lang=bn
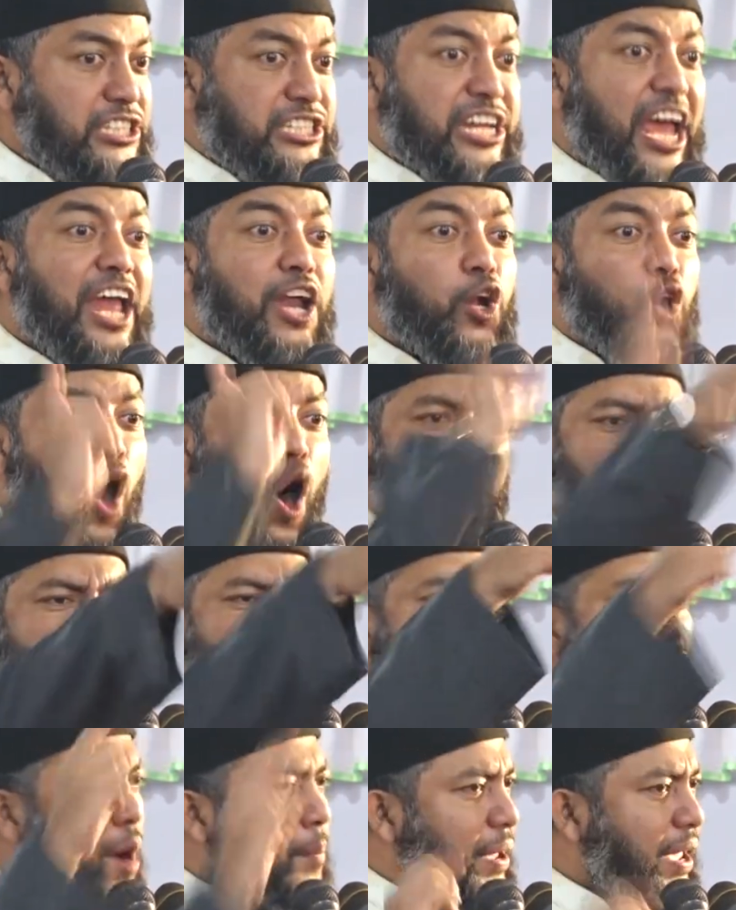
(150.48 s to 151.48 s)
সে
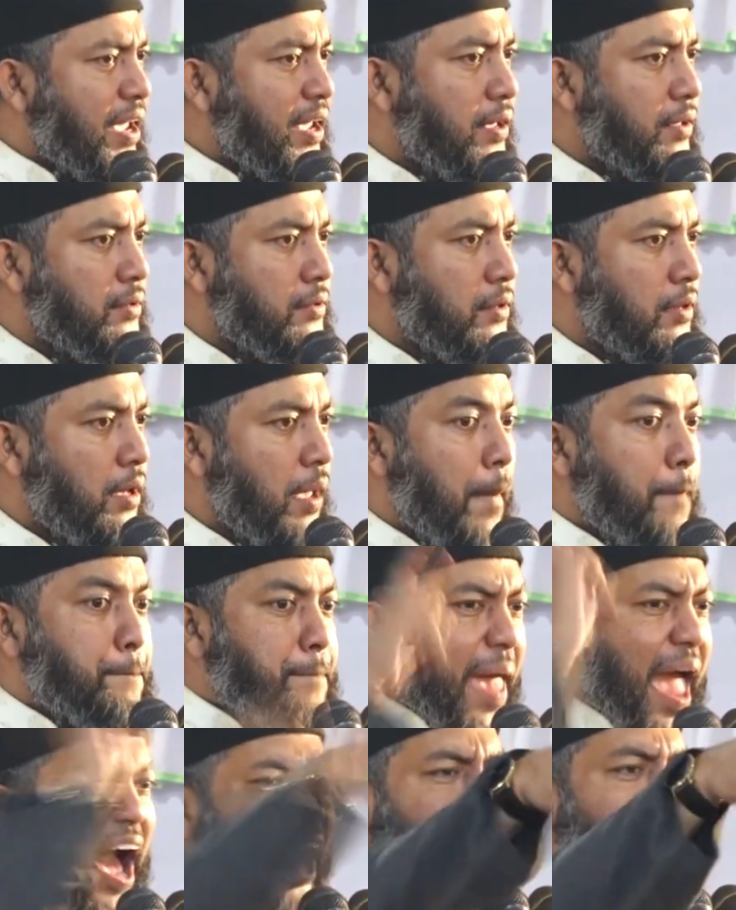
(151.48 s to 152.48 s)
লোভী হবে
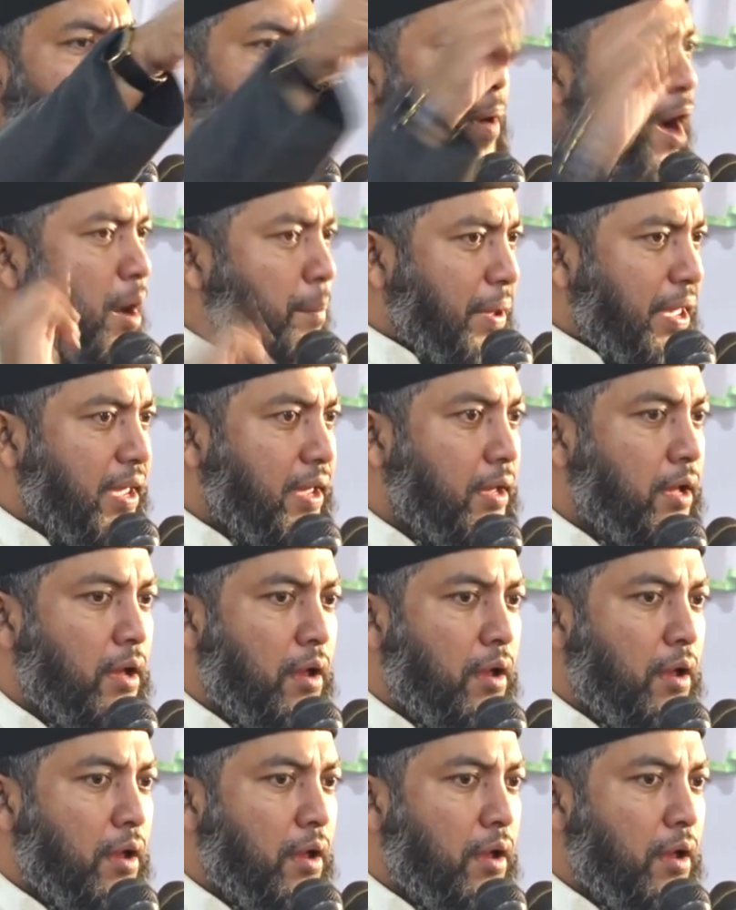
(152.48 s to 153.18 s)
বেয়াদব হবে